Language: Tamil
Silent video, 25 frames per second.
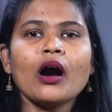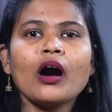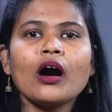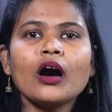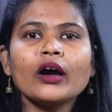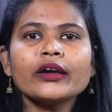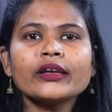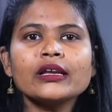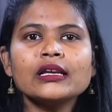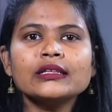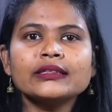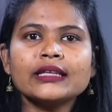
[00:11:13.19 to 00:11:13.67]

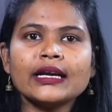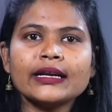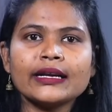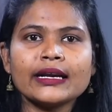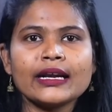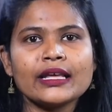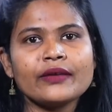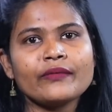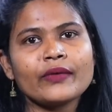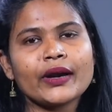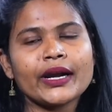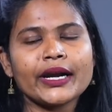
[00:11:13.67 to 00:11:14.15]
ஆயுள்
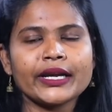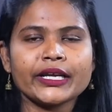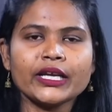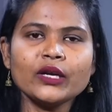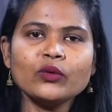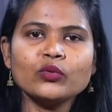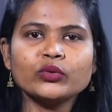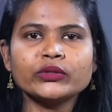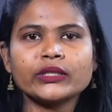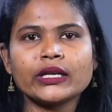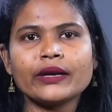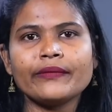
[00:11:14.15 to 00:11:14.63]
தண்டனை வழங்கி
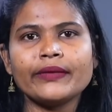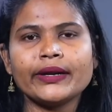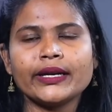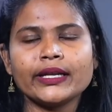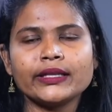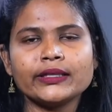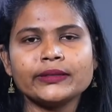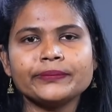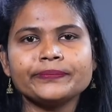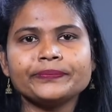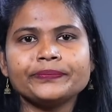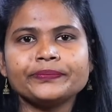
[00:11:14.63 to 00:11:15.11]

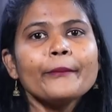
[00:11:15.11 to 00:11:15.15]
உத்தரவிட்டது